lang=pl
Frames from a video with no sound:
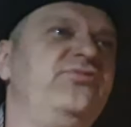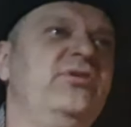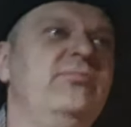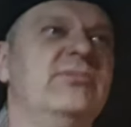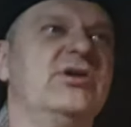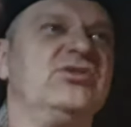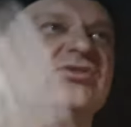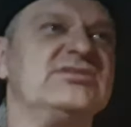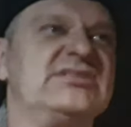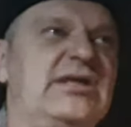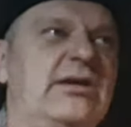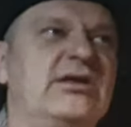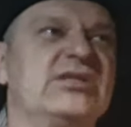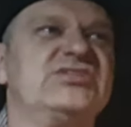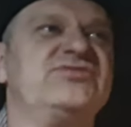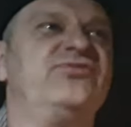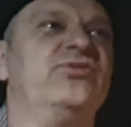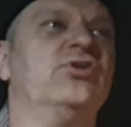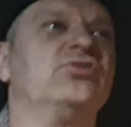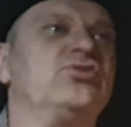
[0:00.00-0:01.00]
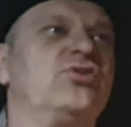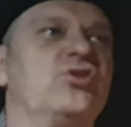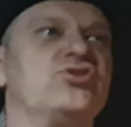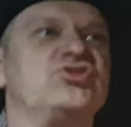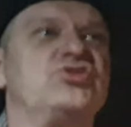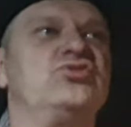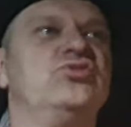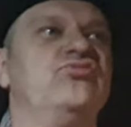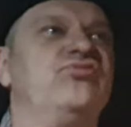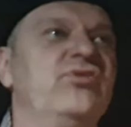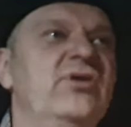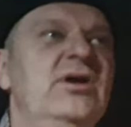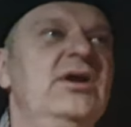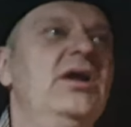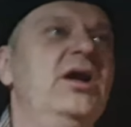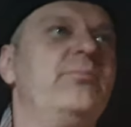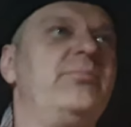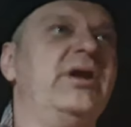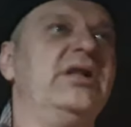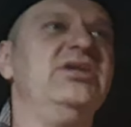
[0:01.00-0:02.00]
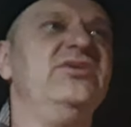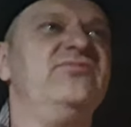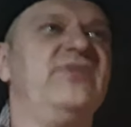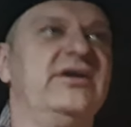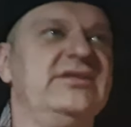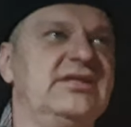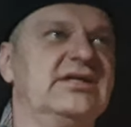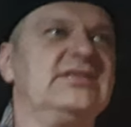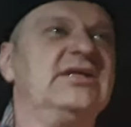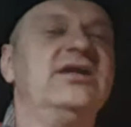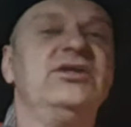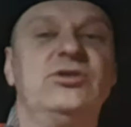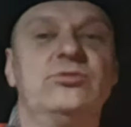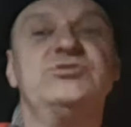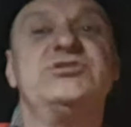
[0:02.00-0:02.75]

firma dostała zwrot kosztów paliwa i tak dalej.